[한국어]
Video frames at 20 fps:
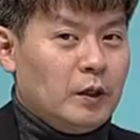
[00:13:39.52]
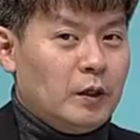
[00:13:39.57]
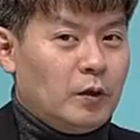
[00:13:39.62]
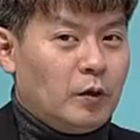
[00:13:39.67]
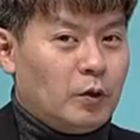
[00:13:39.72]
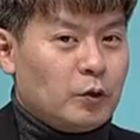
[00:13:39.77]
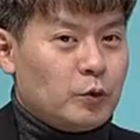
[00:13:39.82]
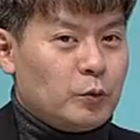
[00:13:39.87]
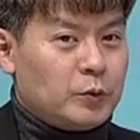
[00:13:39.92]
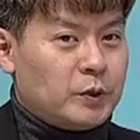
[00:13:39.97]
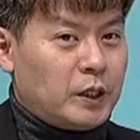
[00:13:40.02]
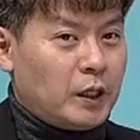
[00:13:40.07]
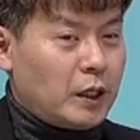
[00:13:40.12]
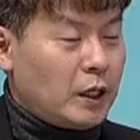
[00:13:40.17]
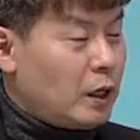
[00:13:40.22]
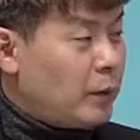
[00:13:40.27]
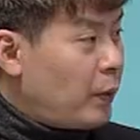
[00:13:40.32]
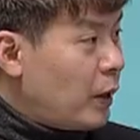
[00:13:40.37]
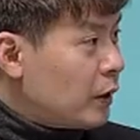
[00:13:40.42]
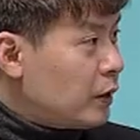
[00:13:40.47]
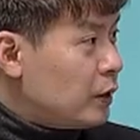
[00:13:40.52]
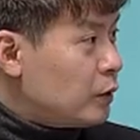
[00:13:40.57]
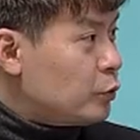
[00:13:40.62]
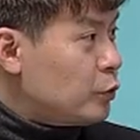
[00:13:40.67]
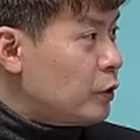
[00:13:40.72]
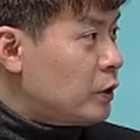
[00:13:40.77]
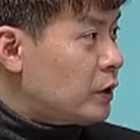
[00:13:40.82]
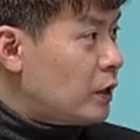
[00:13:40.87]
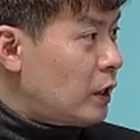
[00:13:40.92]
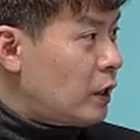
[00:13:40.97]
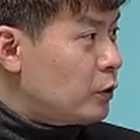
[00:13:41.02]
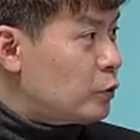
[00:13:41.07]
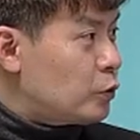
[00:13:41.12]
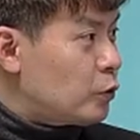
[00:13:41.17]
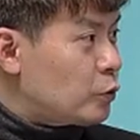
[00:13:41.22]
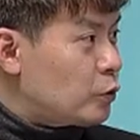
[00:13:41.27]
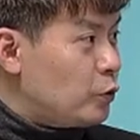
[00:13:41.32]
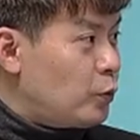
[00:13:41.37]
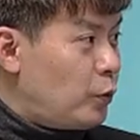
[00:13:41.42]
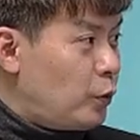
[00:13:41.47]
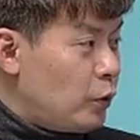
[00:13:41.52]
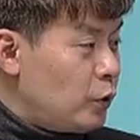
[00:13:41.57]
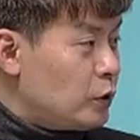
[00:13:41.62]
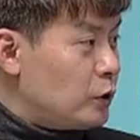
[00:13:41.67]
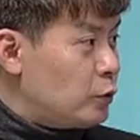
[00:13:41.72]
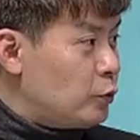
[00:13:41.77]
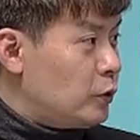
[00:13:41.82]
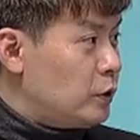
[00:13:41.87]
어, 좀 체계가 바뀔 수 있다는 쪽도 보여지고